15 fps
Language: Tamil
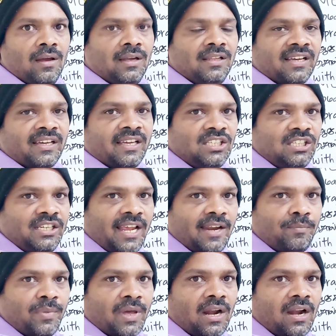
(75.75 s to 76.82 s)
இந்த
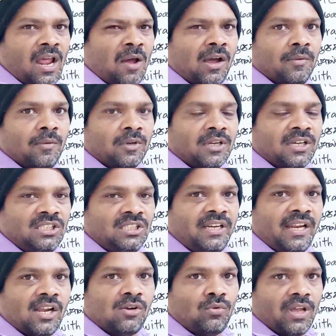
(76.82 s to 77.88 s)
கிறிஸ்டியன் பேர்லாம்
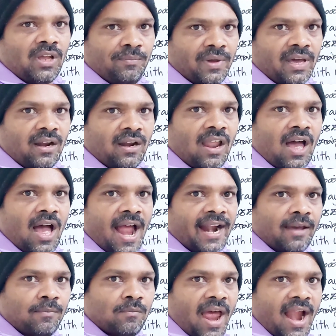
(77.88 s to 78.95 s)
கிறிஸ்டியனுடைய பேர்லாம்
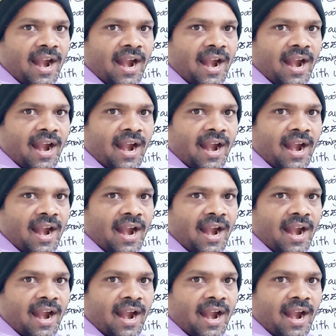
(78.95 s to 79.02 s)
ஆடம்